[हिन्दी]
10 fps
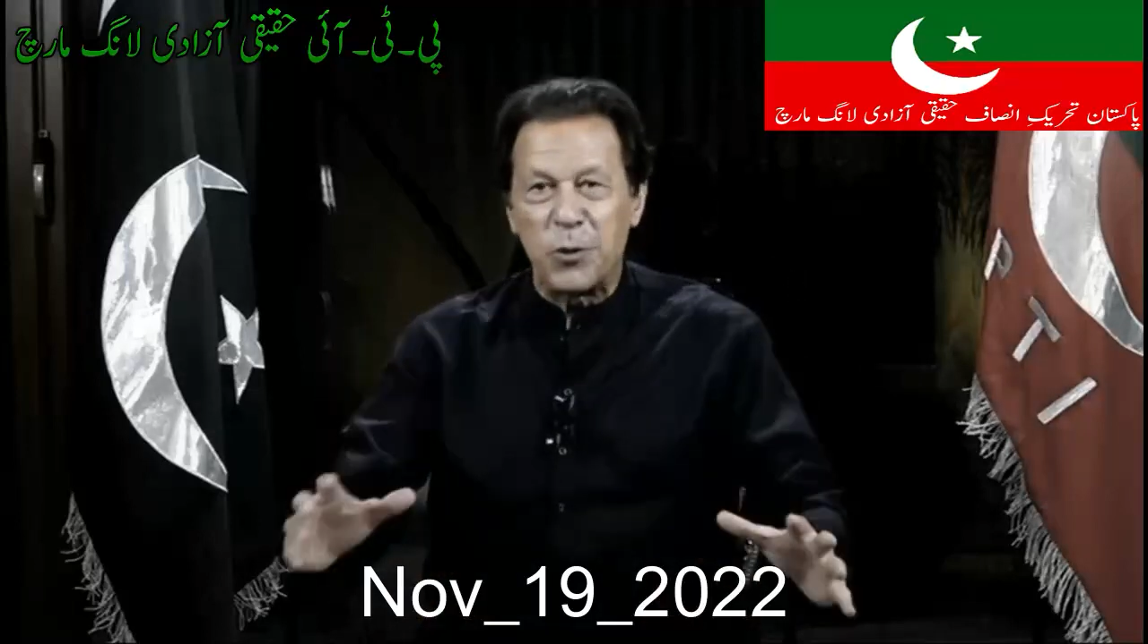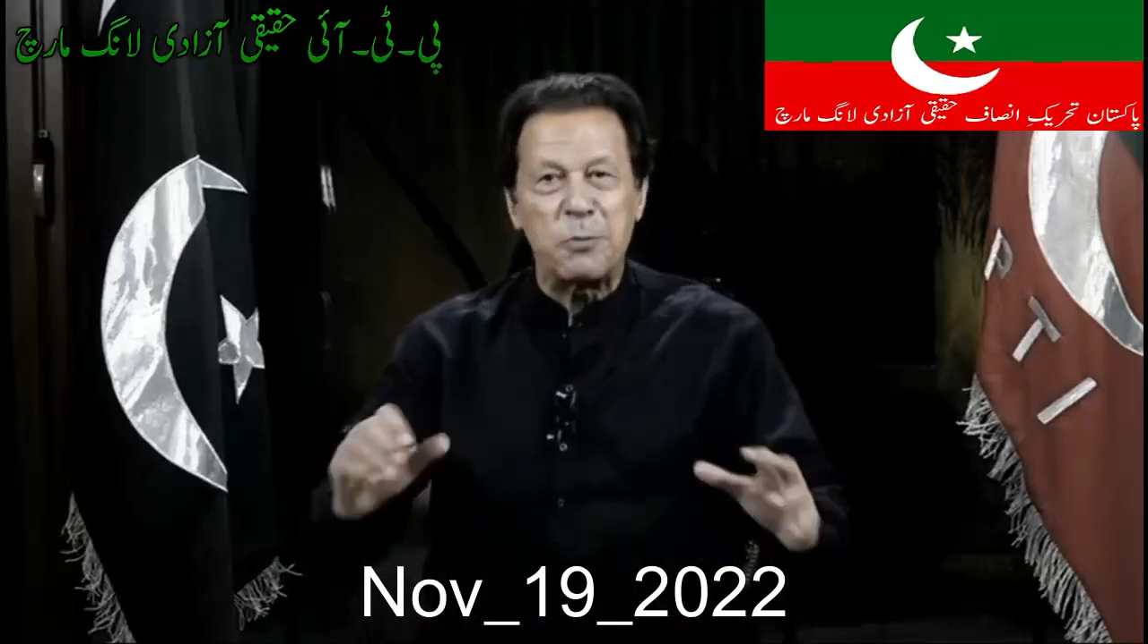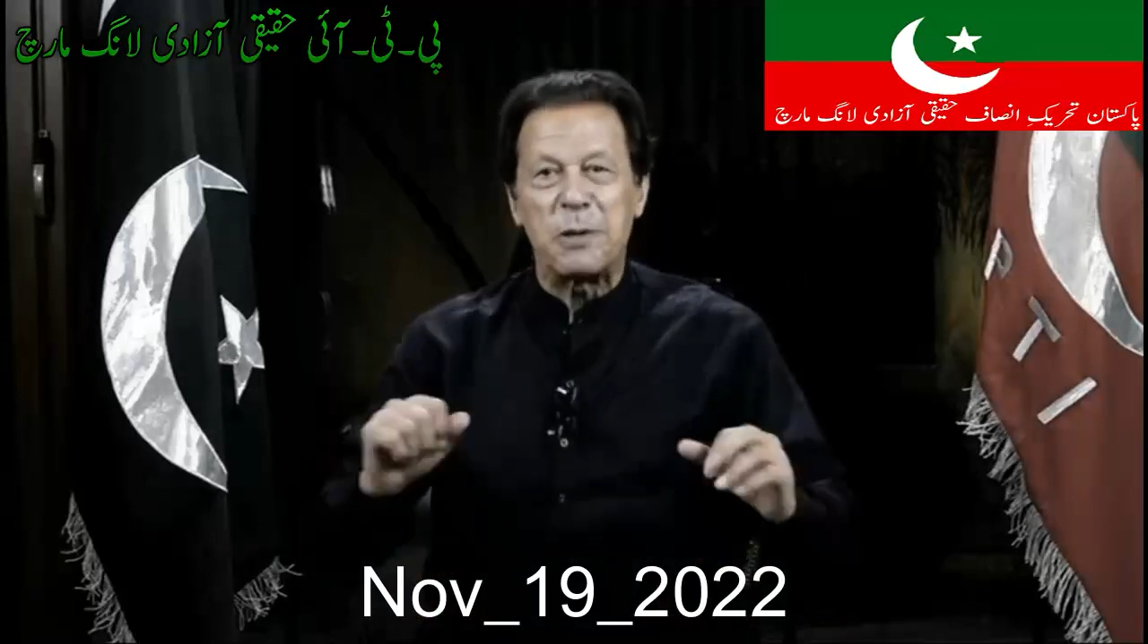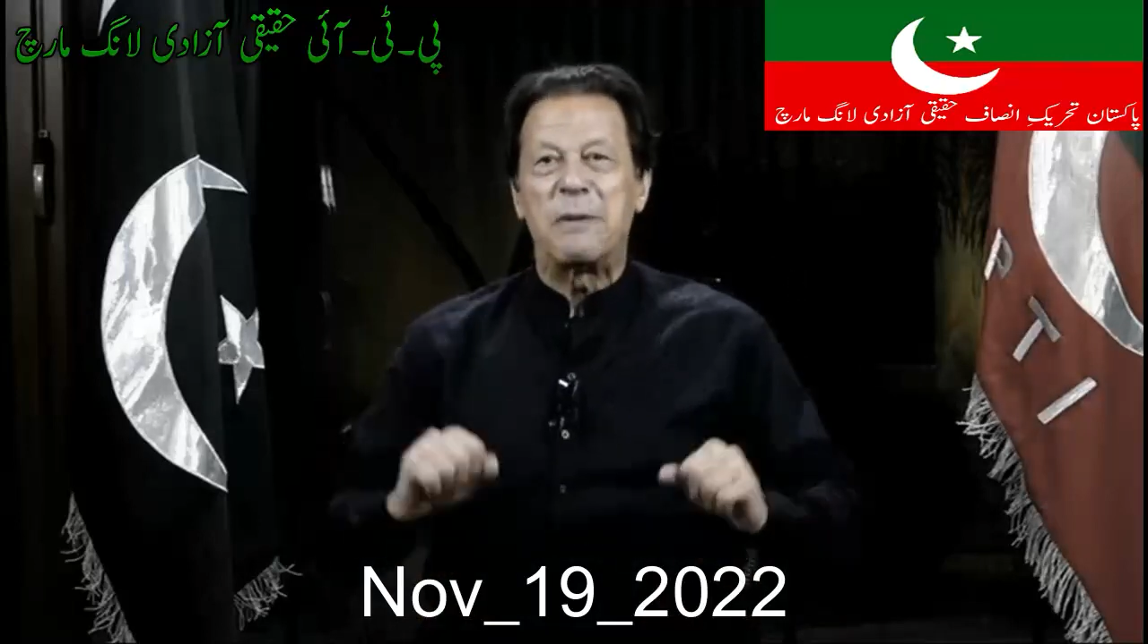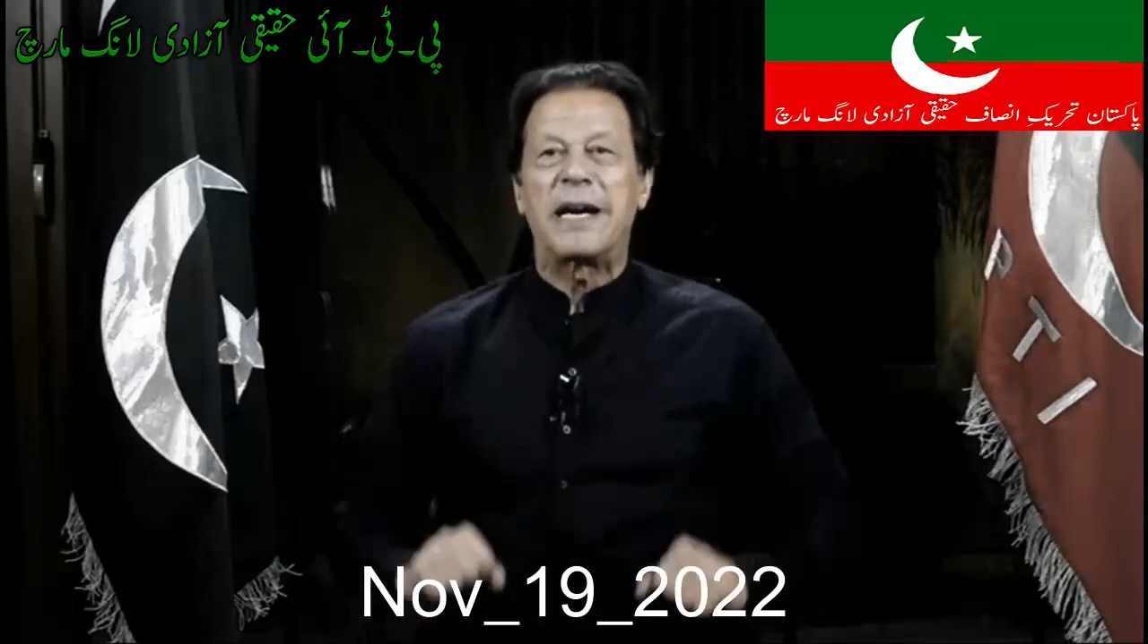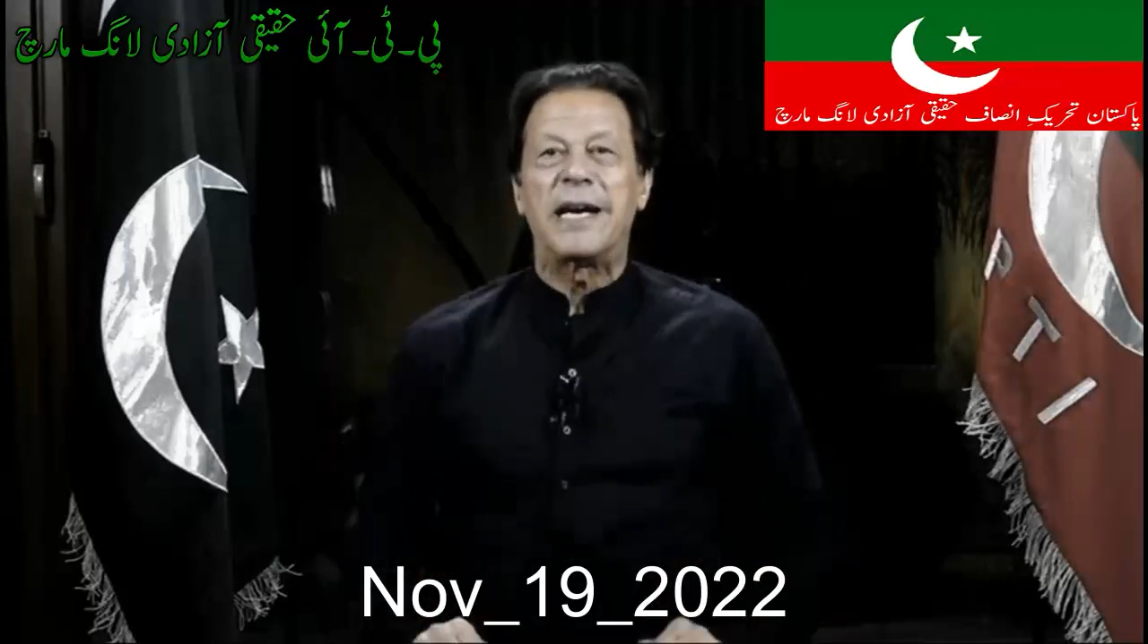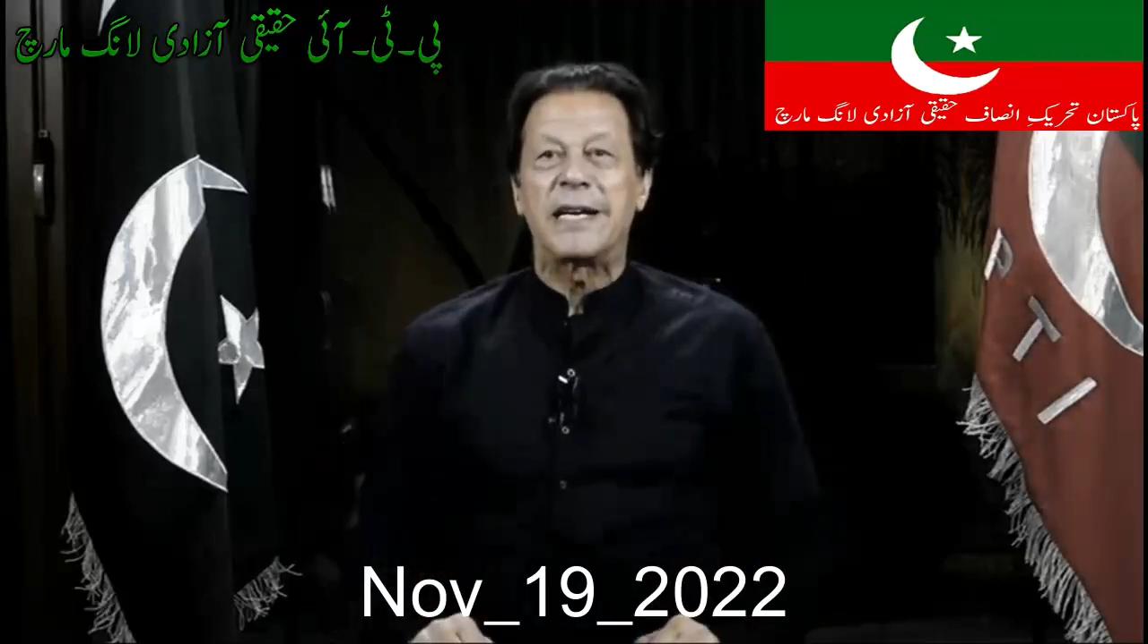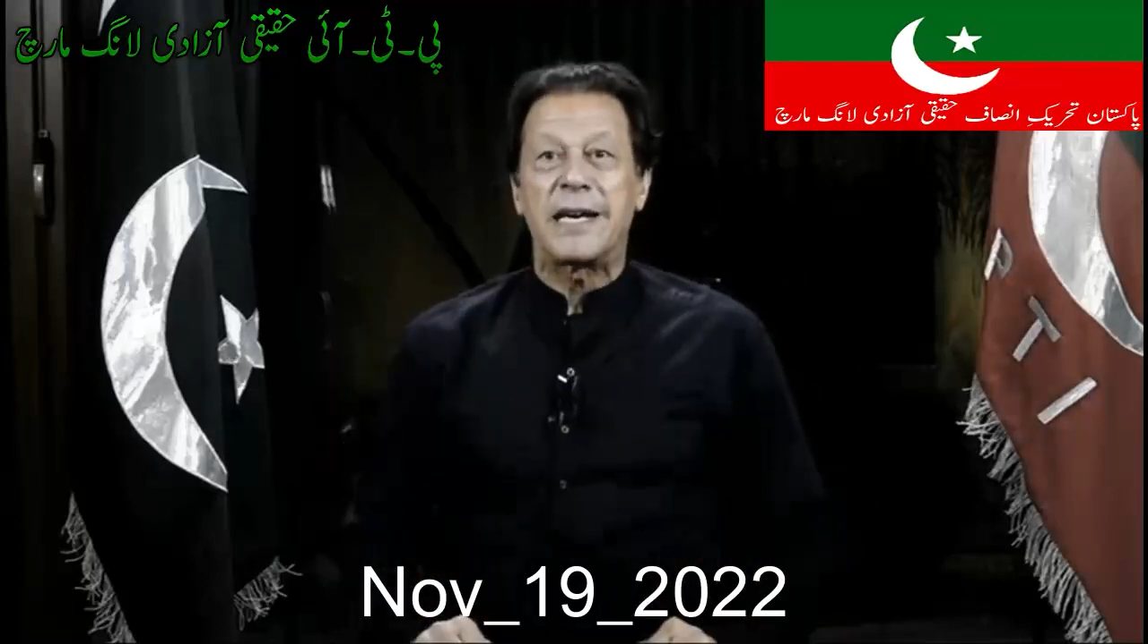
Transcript: के ऊपर महंगाई